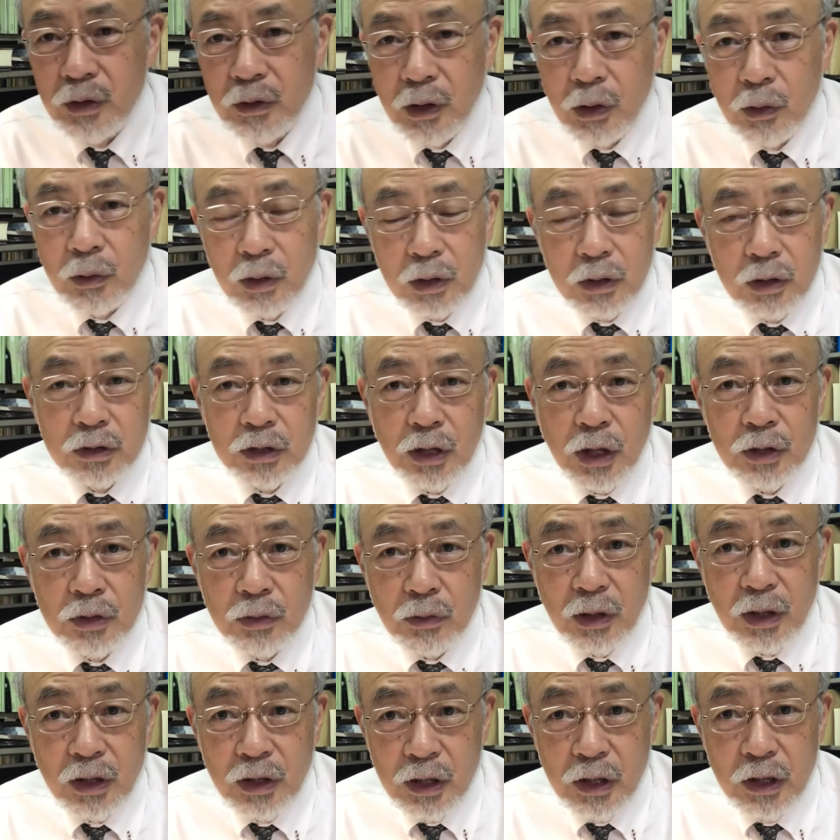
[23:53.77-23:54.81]
のは最初
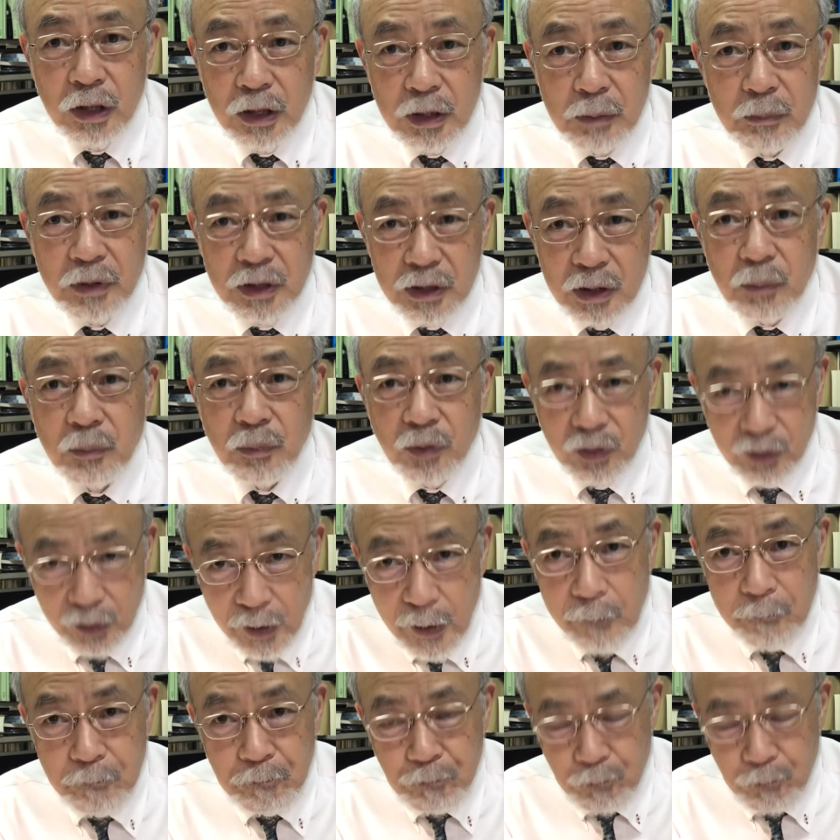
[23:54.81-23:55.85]
から出てきませんもんね。